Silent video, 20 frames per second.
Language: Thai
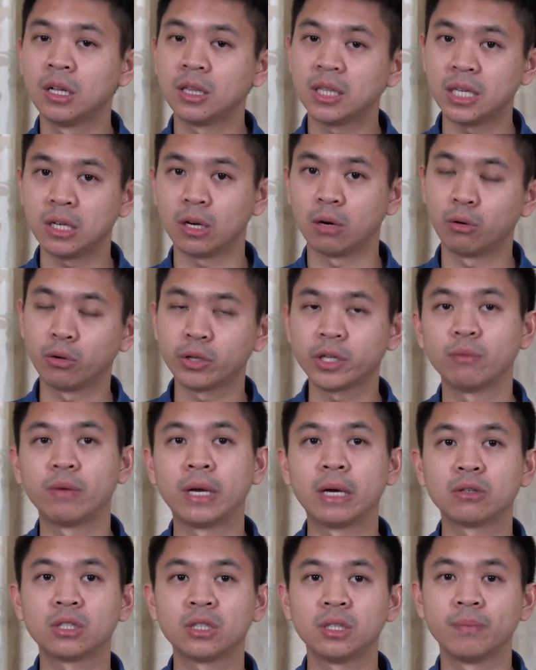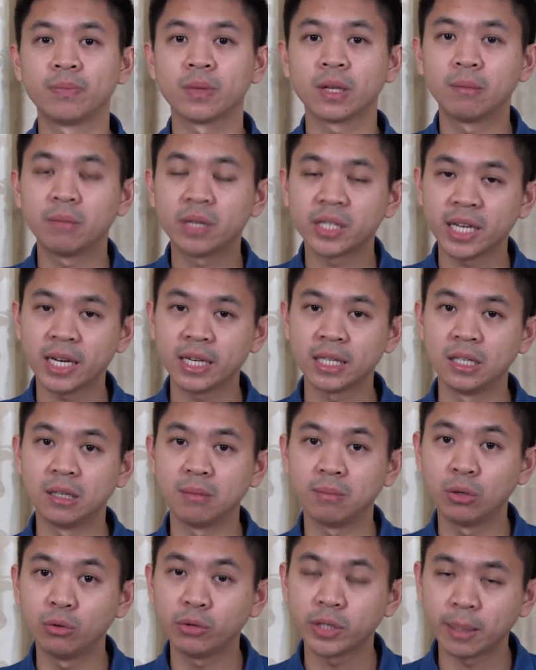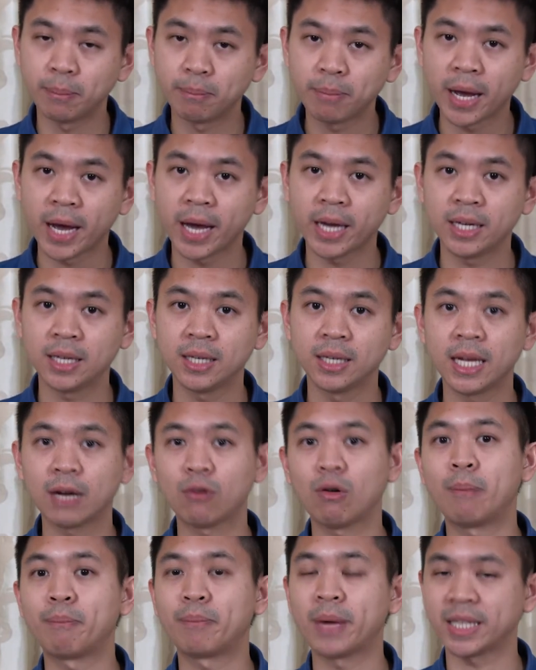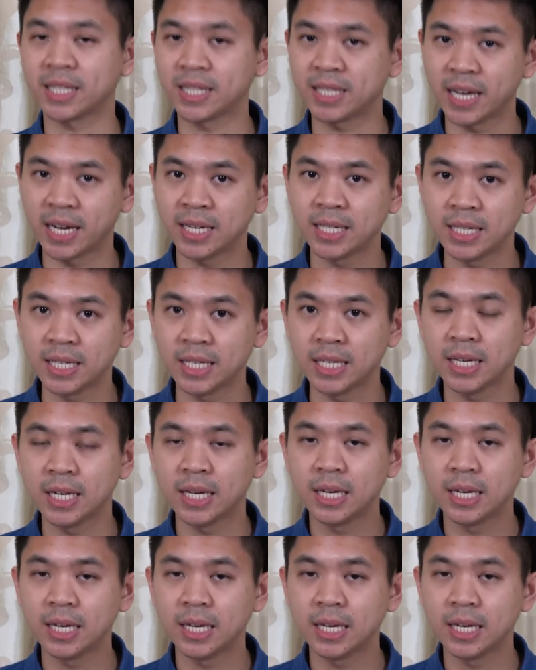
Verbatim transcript: เธียดอร์ โรสเวลต์มันแสดงถึงมนุษยสัมพันธ์และความปรารถนาดี